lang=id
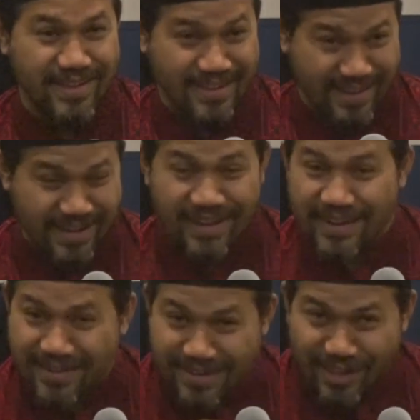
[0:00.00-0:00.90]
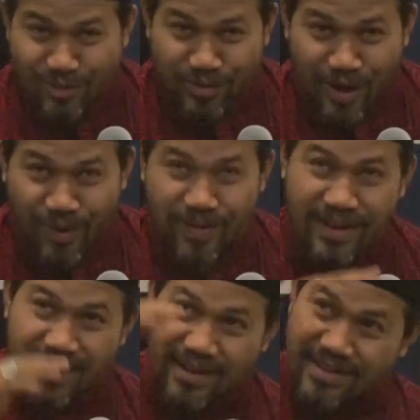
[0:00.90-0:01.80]
Oke, okay? learning to know,
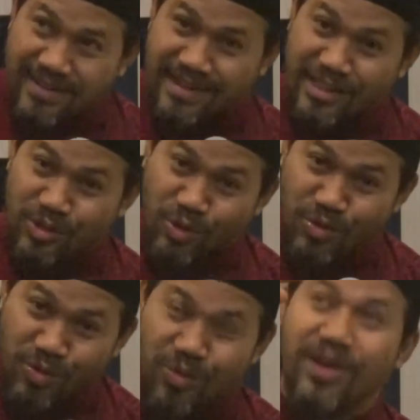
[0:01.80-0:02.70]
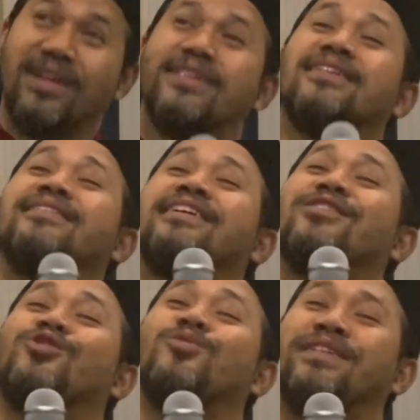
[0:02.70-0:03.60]
learning to do, learning
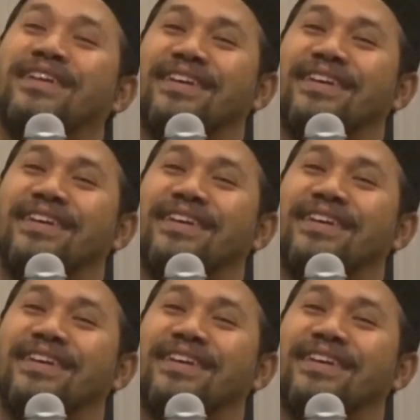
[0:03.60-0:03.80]
to be.